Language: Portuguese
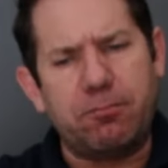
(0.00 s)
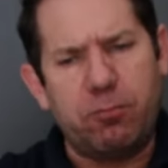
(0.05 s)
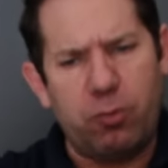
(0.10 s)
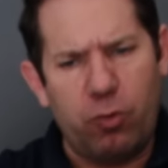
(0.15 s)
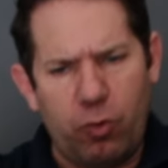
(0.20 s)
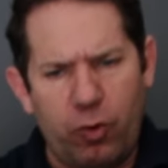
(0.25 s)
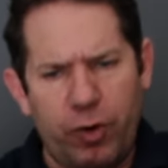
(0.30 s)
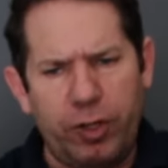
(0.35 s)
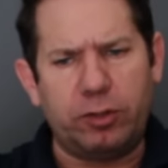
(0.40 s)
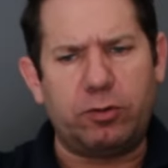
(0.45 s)

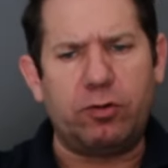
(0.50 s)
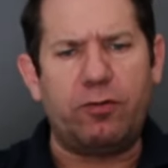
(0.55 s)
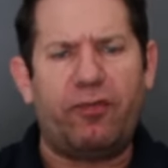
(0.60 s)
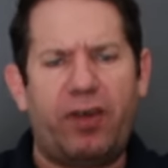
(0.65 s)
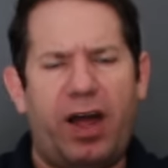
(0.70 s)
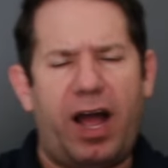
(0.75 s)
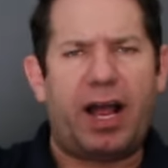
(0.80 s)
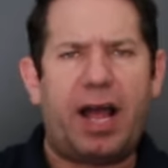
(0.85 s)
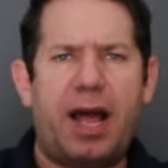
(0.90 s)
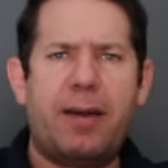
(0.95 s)
muito
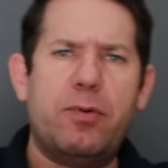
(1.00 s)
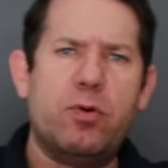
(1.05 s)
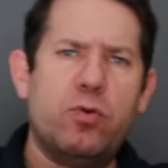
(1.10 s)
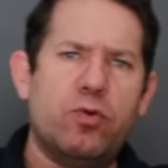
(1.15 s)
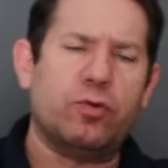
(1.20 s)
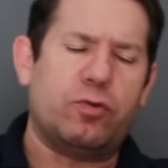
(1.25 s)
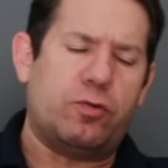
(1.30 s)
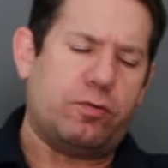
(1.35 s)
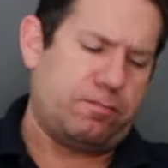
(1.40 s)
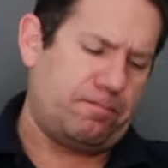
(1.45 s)

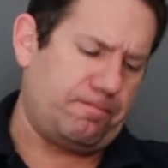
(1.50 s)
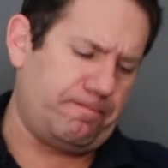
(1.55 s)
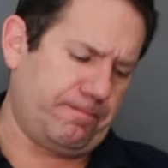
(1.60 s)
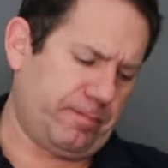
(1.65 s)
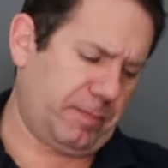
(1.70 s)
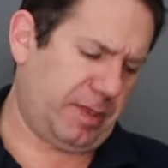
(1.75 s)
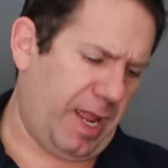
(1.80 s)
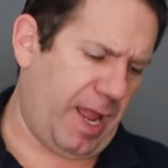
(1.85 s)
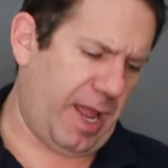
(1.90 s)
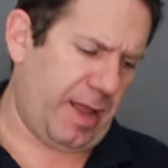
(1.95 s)
vagabundo,
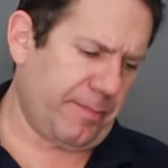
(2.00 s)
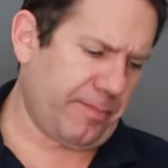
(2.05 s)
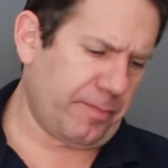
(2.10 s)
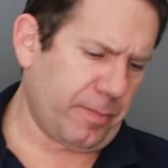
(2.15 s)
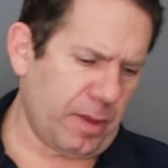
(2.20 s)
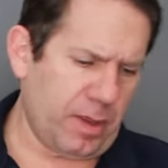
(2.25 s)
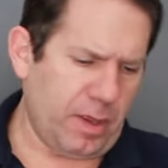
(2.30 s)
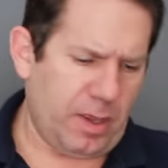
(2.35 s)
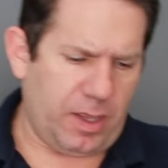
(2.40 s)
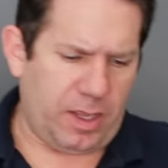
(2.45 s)
tá?
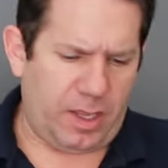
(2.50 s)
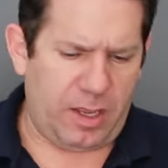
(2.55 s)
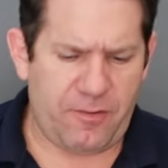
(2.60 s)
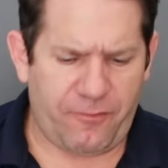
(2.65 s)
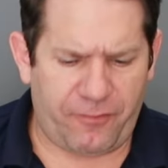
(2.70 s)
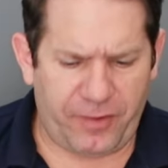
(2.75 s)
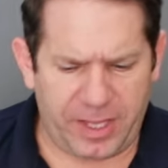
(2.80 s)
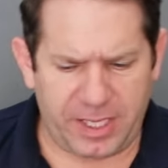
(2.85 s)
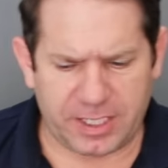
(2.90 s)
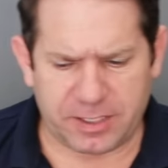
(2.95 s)

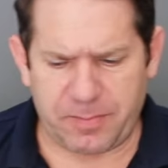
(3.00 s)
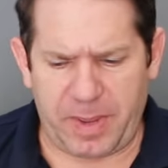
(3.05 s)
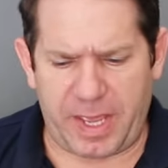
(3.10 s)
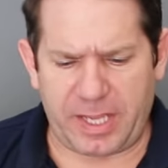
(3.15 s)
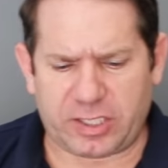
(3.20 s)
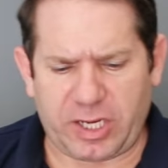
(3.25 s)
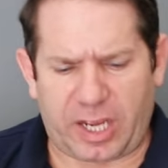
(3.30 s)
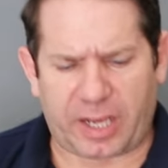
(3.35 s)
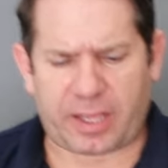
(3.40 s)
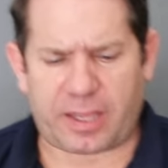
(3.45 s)

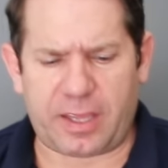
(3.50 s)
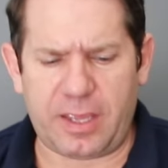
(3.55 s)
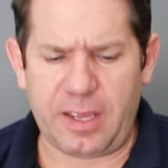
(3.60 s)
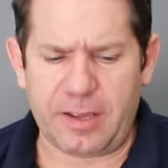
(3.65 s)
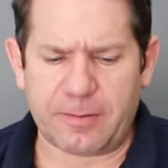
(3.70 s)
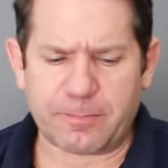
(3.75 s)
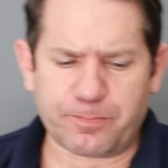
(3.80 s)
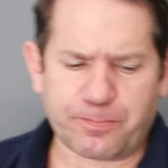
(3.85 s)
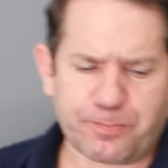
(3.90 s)
Infelizmente aqui,